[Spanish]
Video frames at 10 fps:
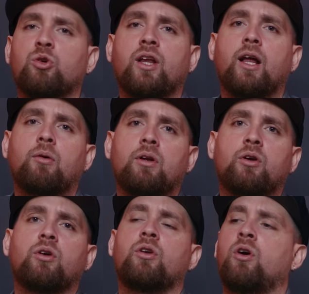tú estés de
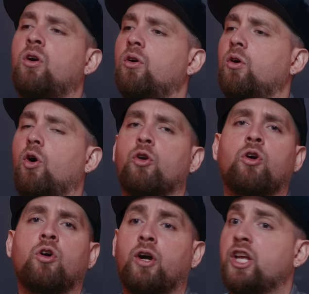acuerdo con no, o no
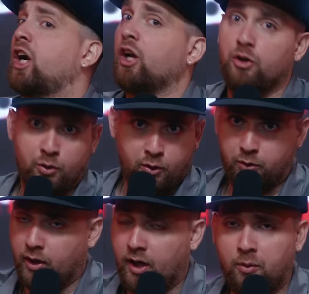con ellas, que yo no
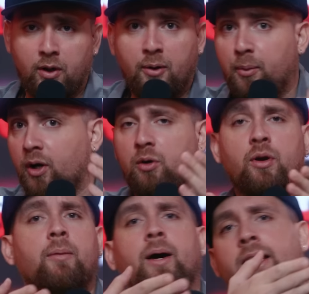estoy de acuerdo porque era
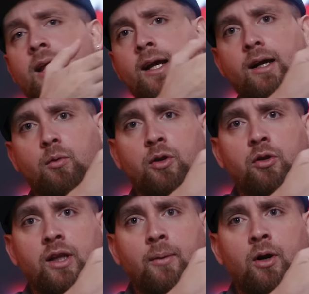una vaina cuando
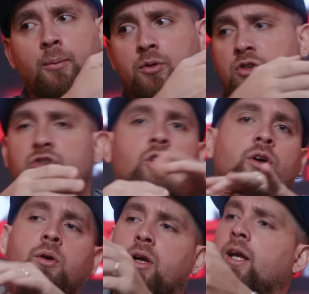estaba en oposición
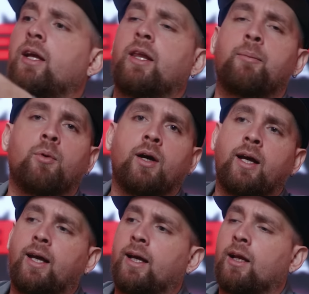y,
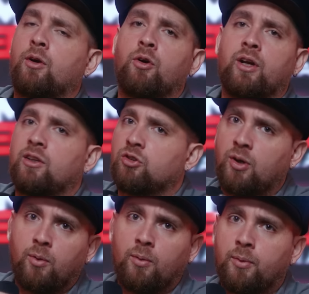después en el Congreso se
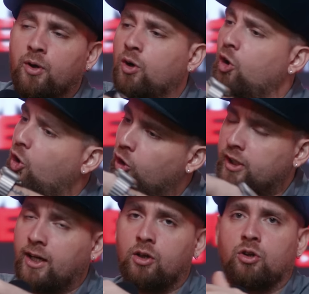volvió
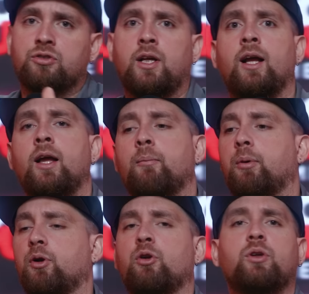otra cosa.
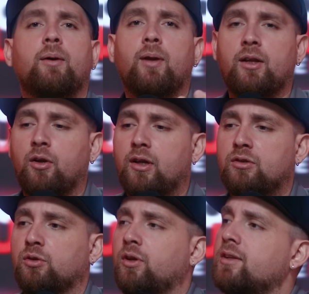Pero no estoy hablando de
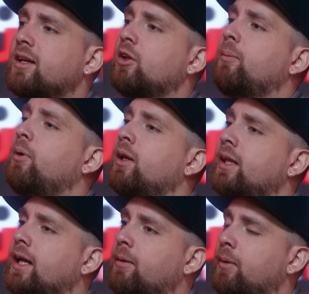eso, estoy diciendo
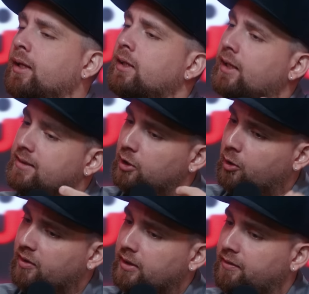políticamente, si,
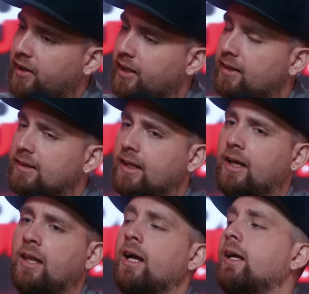si Faride se
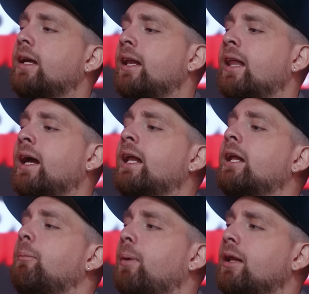queda y le dan el
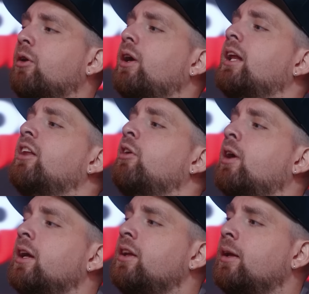reparto que le dio
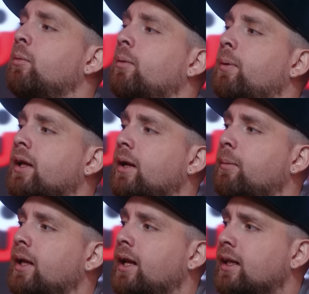a Guillermo el PRM, el,